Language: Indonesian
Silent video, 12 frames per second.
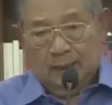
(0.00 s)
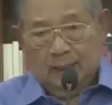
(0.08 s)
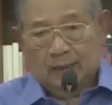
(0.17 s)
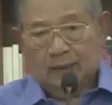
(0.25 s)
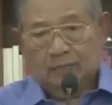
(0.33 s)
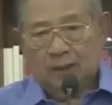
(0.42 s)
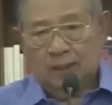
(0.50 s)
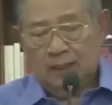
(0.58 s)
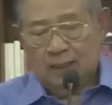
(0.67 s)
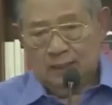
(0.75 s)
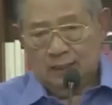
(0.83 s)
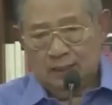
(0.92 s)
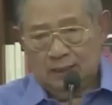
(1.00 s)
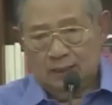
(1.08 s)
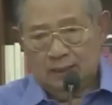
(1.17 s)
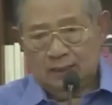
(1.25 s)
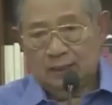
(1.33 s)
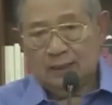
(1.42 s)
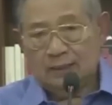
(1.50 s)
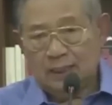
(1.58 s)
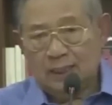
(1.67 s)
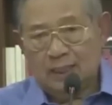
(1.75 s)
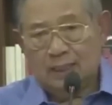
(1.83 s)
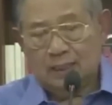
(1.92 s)
Anggaplah kita
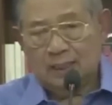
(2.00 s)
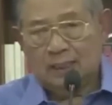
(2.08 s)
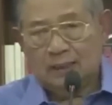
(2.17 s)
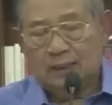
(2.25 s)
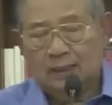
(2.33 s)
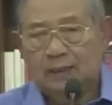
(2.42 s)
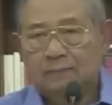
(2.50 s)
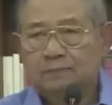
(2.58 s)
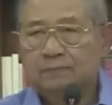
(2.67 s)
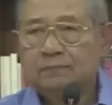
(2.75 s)
salah kali ini.